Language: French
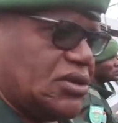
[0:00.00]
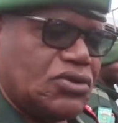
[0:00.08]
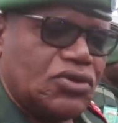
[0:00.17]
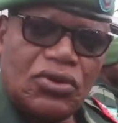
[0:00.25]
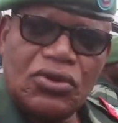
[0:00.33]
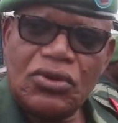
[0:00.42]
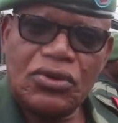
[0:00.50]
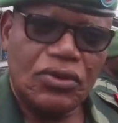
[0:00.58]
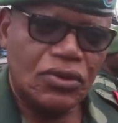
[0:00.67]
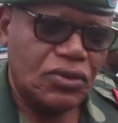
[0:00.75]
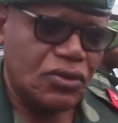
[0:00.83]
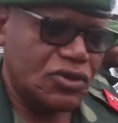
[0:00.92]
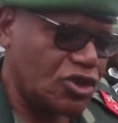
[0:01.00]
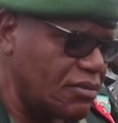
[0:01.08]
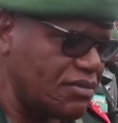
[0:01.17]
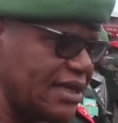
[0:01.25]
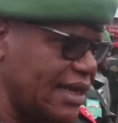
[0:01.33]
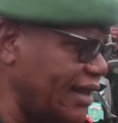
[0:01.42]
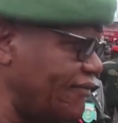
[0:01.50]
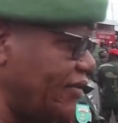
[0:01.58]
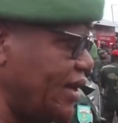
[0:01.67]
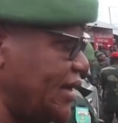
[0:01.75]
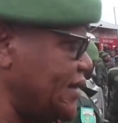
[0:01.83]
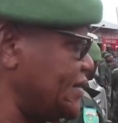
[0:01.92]
Nous sommes
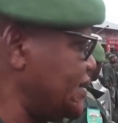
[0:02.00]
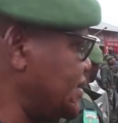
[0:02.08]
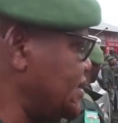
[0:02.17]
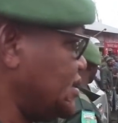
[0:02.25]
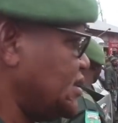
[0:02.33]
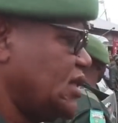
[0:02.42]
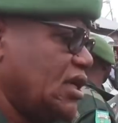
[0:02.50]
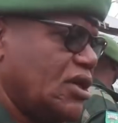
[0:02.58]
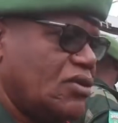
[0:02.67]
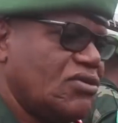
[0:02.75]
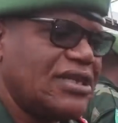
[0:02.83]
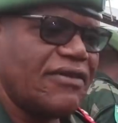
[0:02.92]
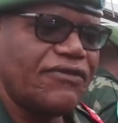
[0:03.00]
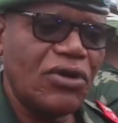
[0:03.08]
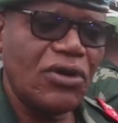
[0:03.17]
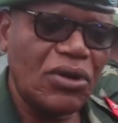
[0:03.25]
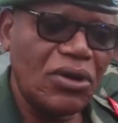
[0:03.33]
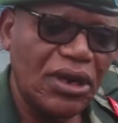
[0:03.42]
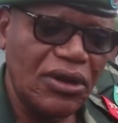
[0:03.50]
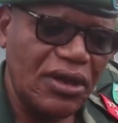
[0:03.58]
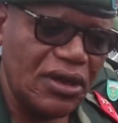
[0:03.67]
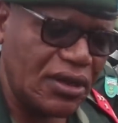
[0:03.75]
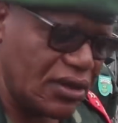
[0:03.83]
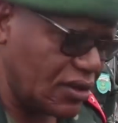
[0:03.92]
arrivés, nous avons
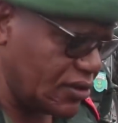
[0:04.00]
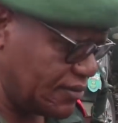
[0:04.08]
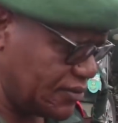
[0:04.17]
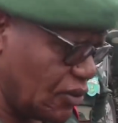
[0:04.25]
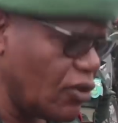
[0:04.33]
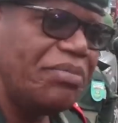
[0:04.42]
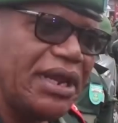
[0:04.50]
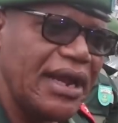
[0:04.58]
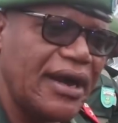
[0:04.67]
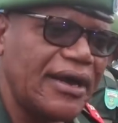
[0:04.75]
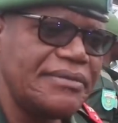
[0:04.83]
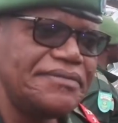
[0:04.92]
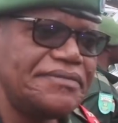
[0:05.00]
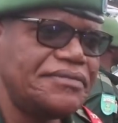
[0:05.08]
le, bilan.